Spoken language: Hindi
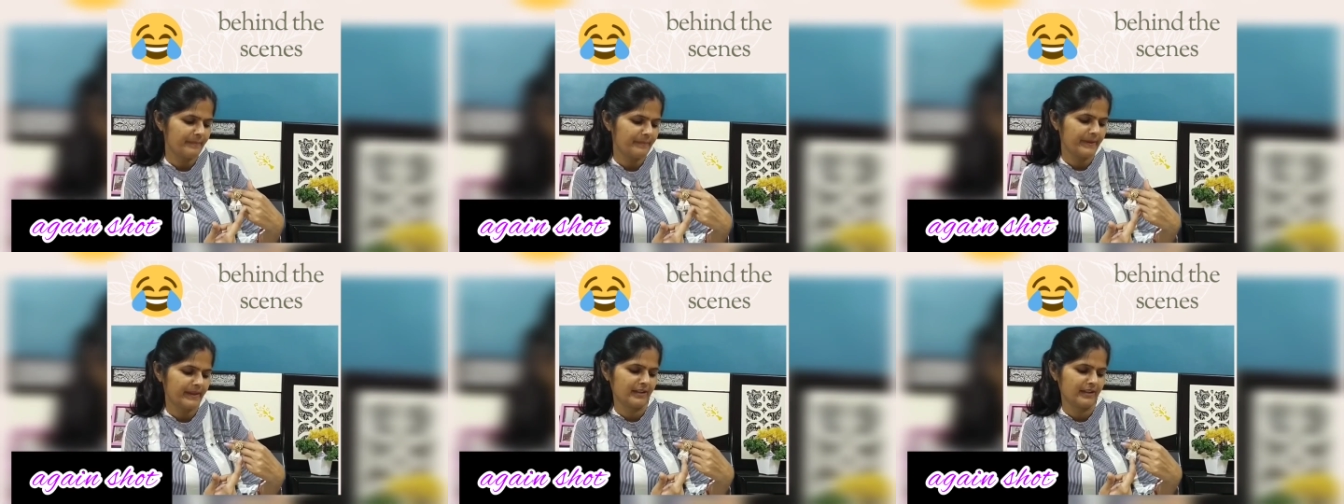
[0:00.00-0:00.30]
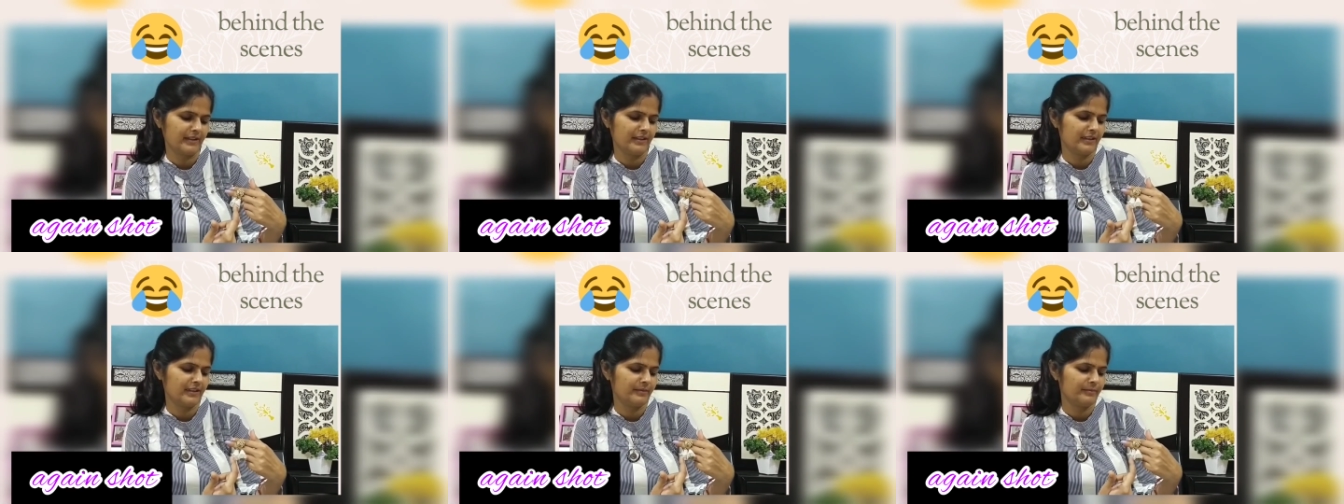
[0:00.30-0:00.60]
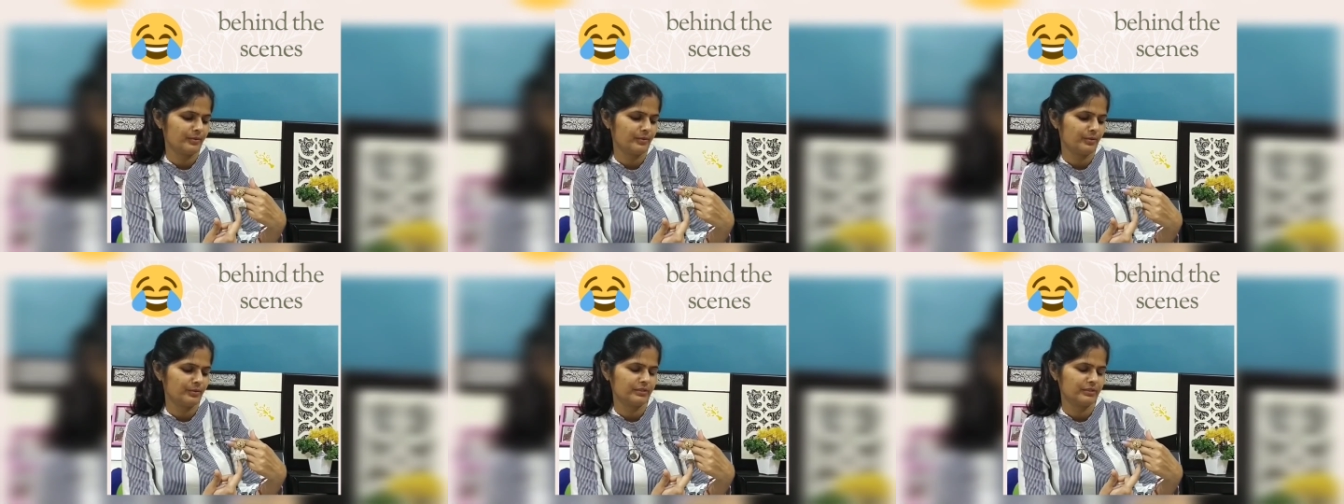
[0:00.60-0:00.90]
आप पहनिए
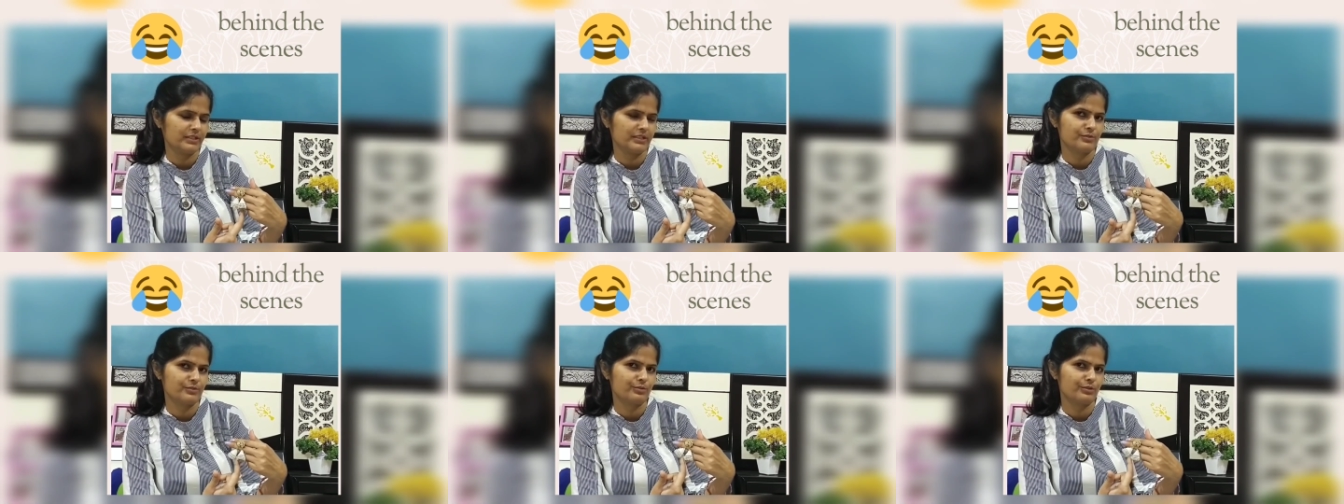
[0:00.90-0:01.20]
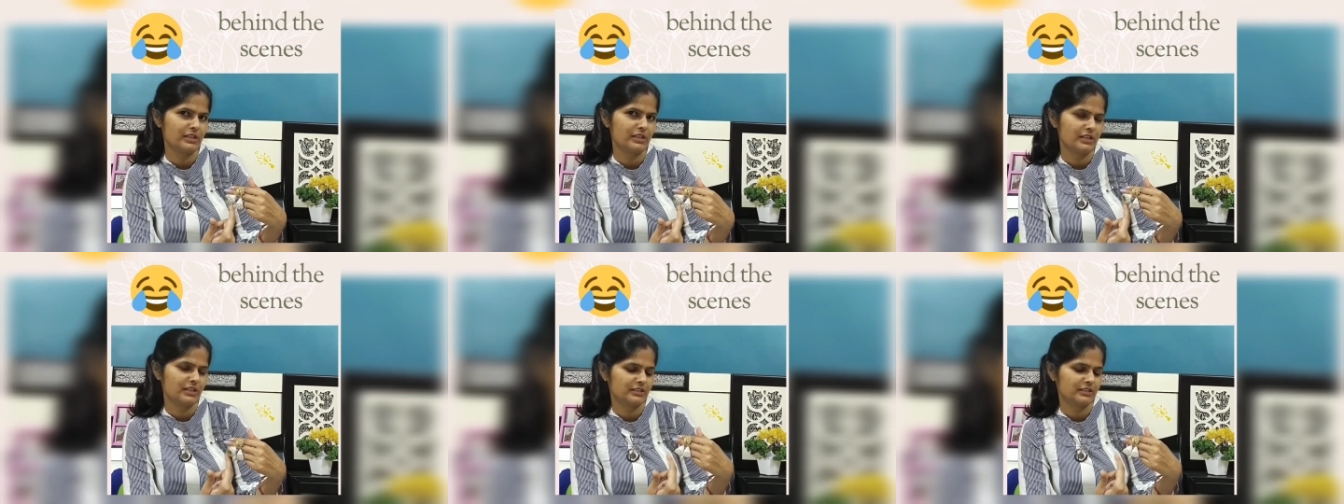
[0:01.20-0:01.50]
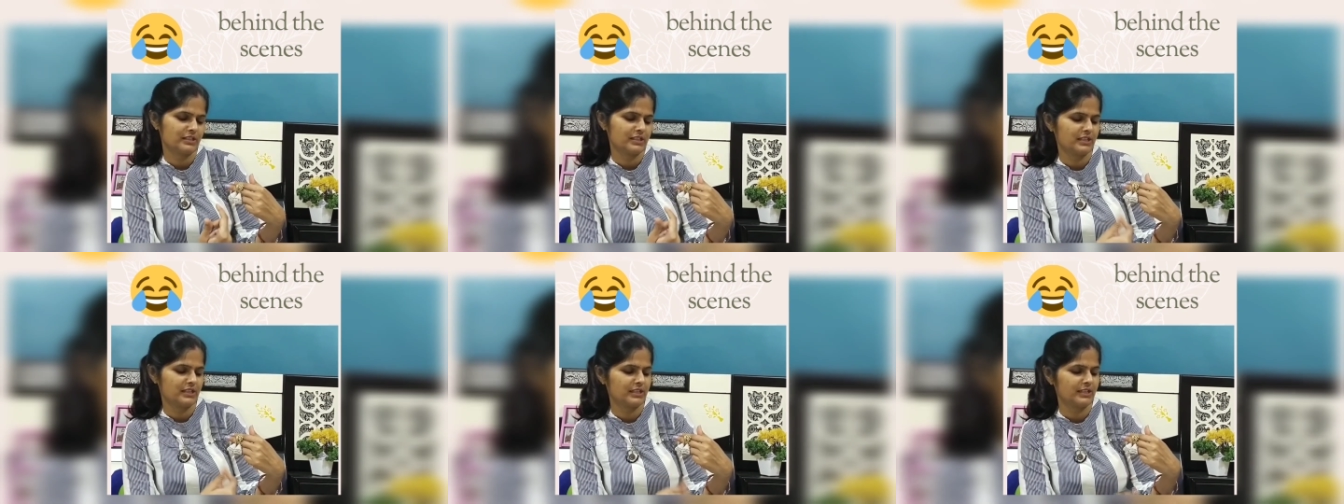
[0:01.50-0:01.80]
बहुत ही सुंदर
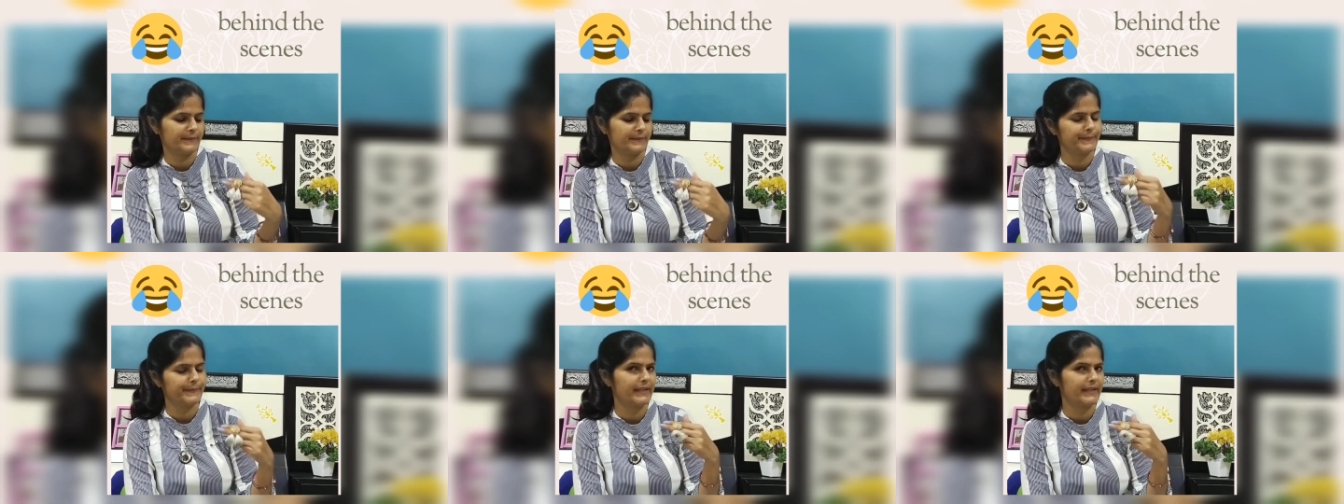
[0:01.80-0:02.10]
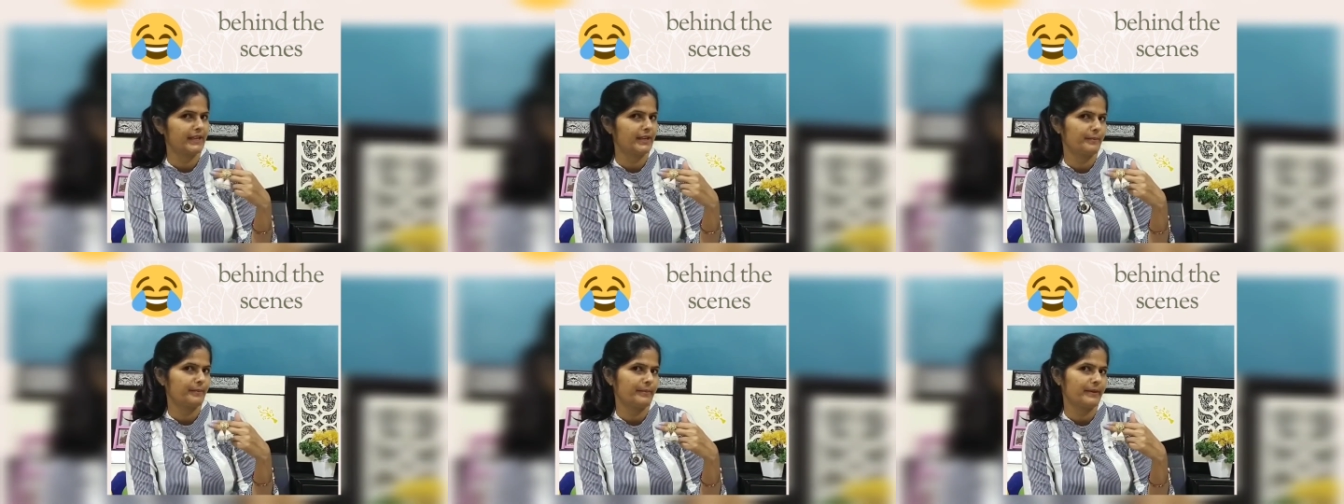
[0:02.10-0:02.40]
लगता है पहनने